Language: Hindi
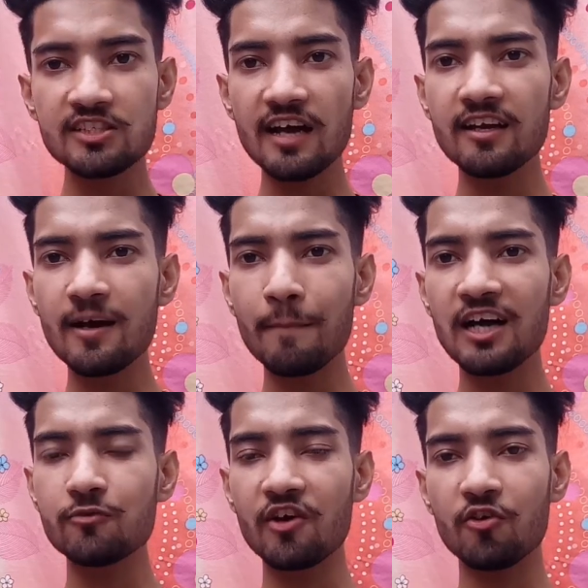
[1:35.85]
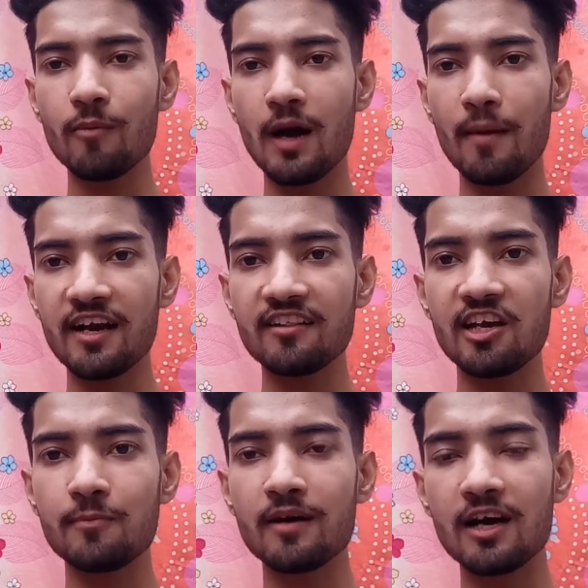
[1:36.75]
चाइना ने पाँच वर्षों में हमारे
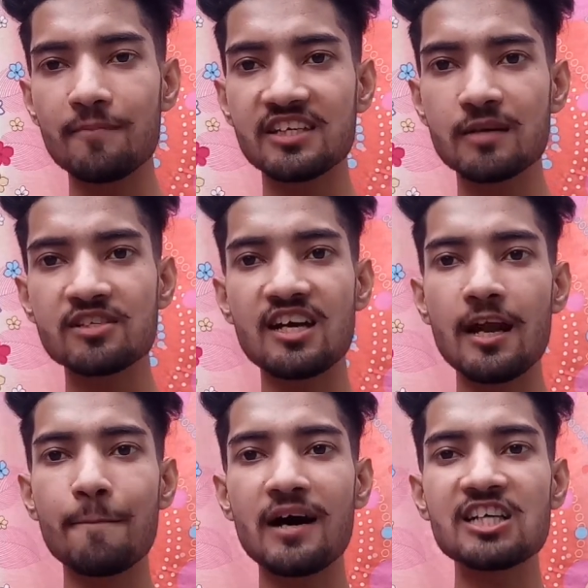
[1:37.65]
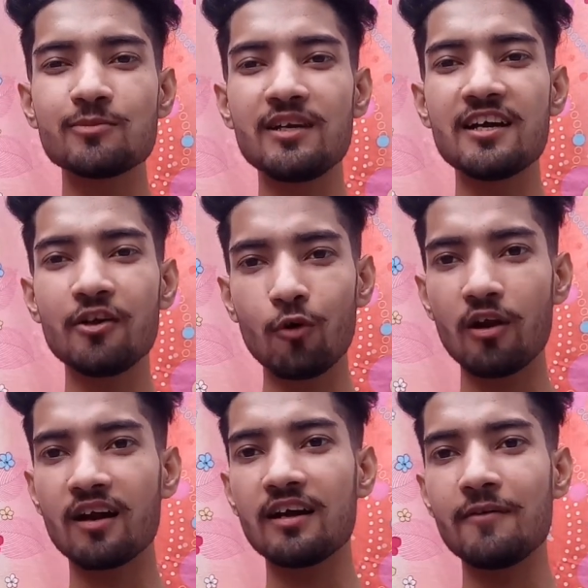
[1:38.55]
देश में कम से कम साढ़े पाँच बिलियन
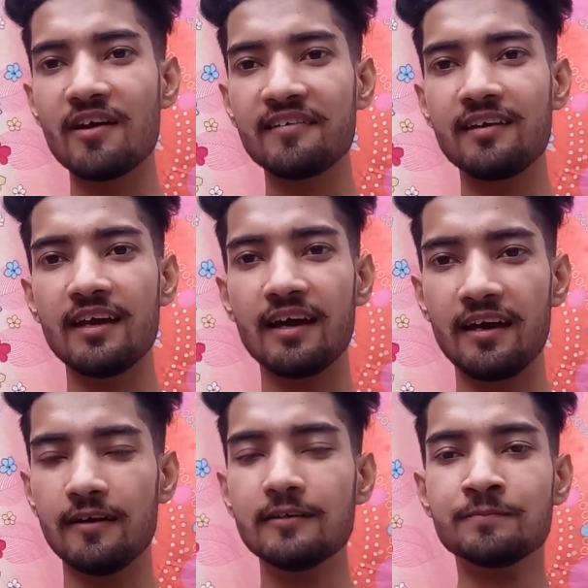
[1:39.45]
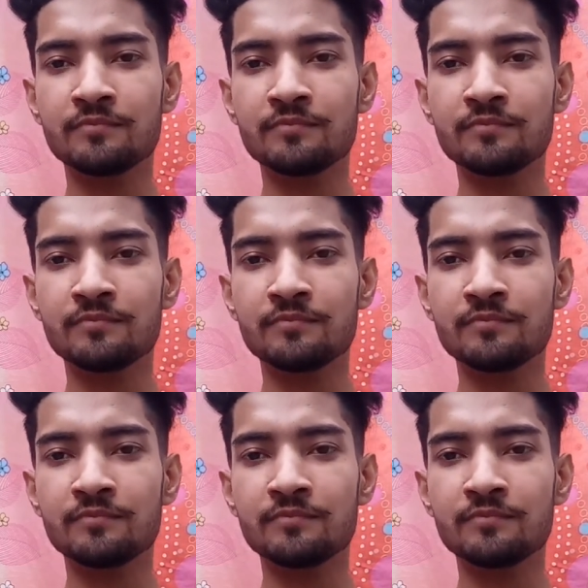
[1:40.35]
डॉलर का निवेश किया है